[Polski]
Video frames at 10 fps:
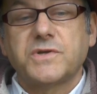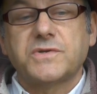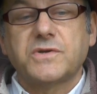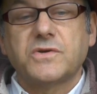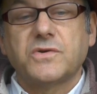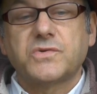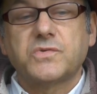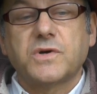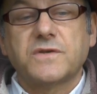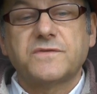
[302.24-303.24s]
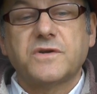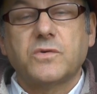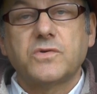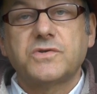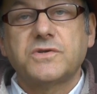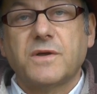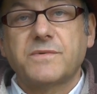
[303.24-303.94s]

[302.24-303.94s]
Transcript: Można sobie go odsłuchać w całości.